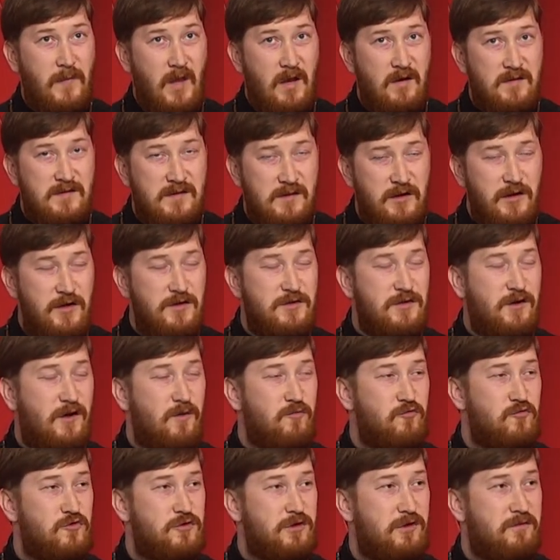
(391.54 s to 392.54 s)

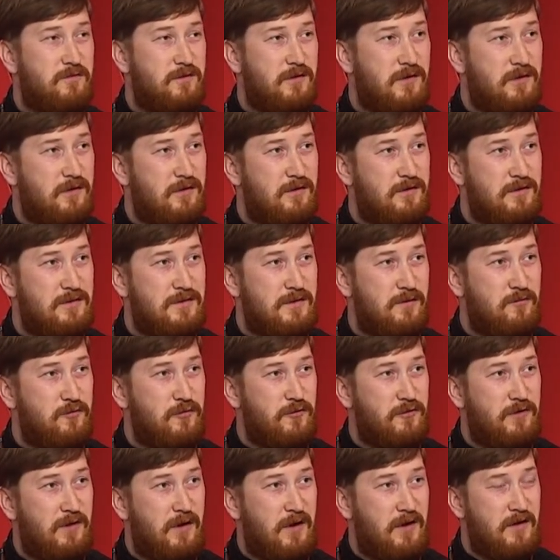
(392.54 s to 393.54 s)
слишком уже вы
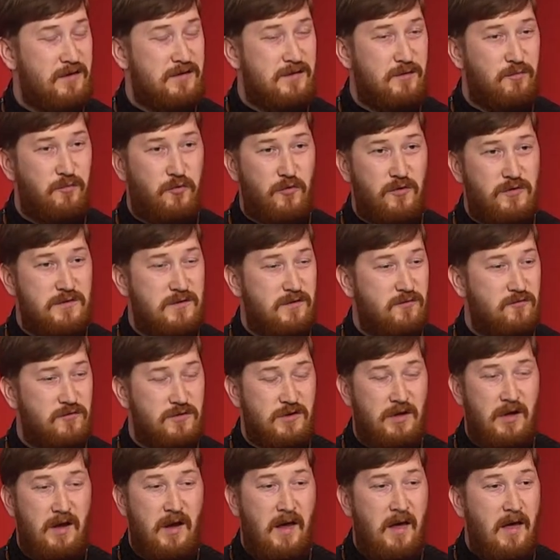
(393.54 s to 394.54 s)
соблюдаете пост,
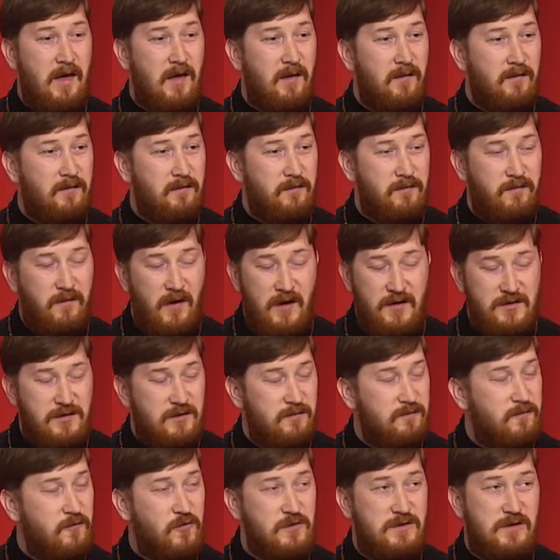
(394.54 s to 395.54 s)
уже в
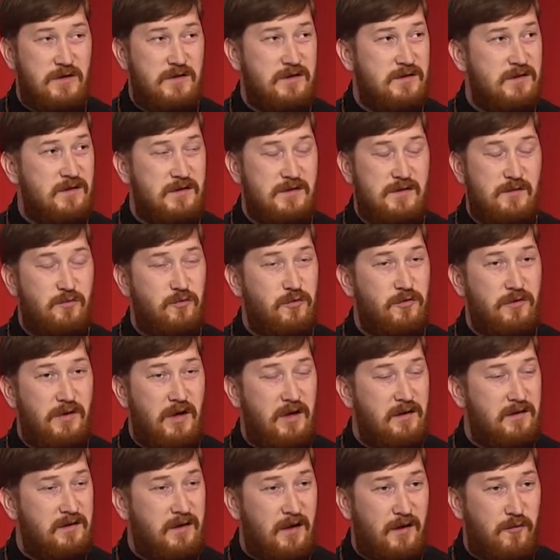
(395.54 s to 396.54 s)
вашем возрасте
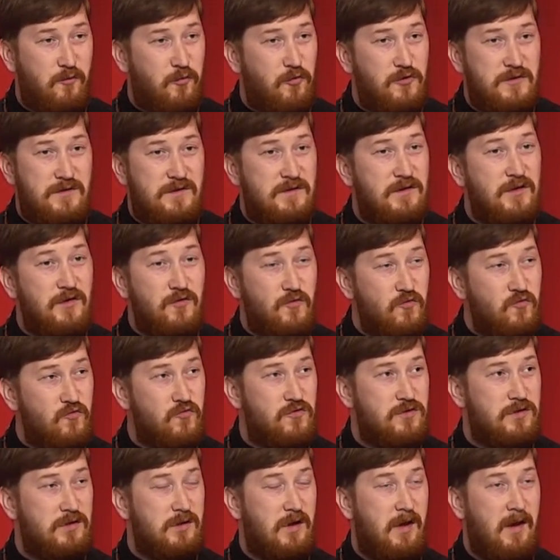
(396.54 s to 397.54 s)
соблюдать так пост не
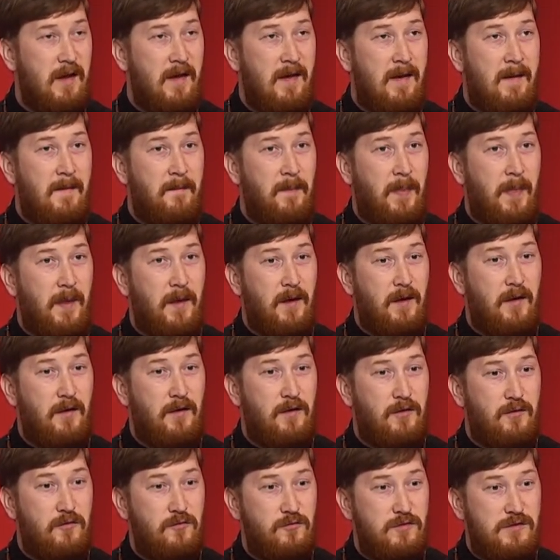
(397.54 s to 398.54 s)
нужно. И
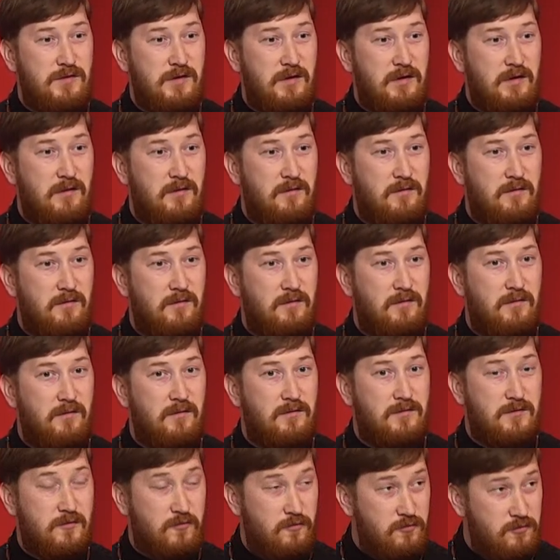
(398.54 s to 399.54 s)
люди э,
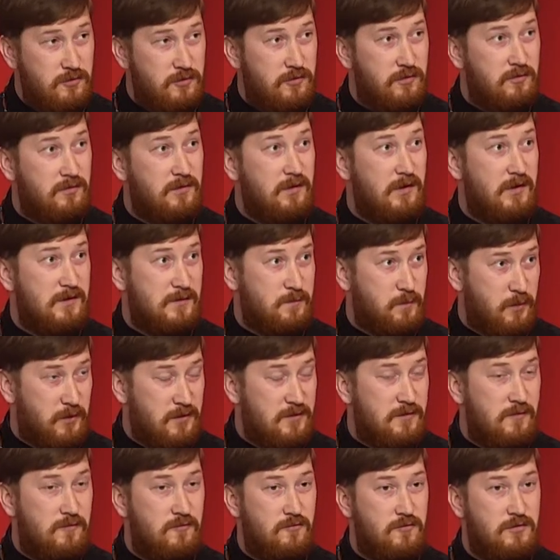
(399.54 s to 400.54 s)
слушают нас,
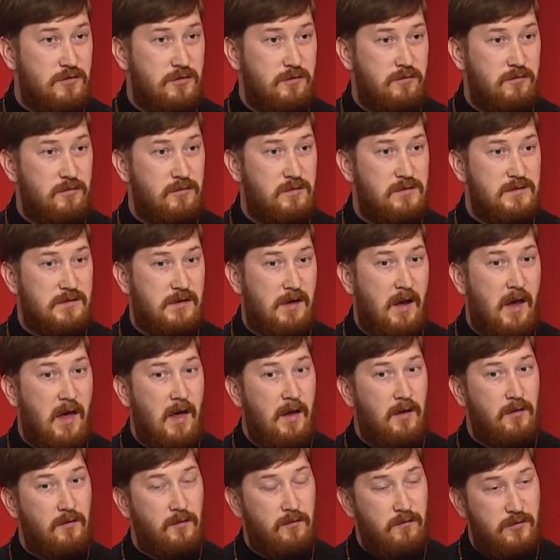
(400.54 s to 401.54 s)
прислушиваются.
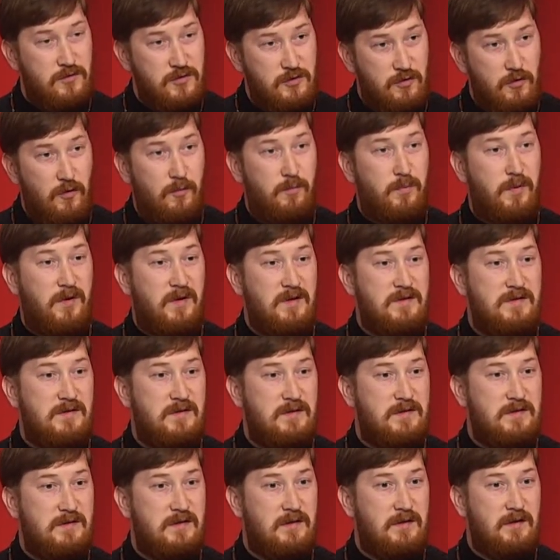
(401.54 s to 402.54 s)
Но вот что
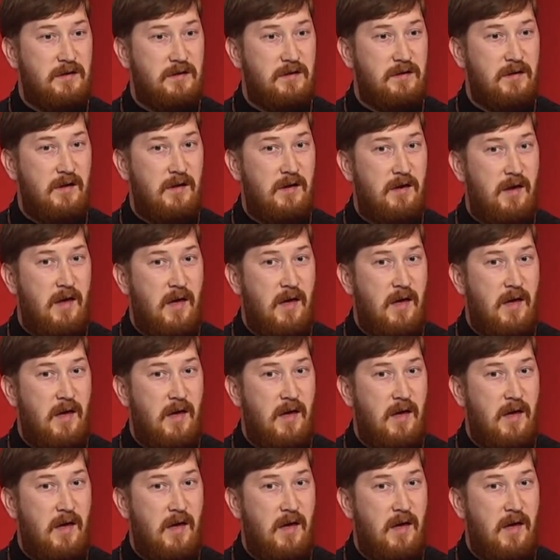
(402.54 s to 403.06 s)
поразительно, да,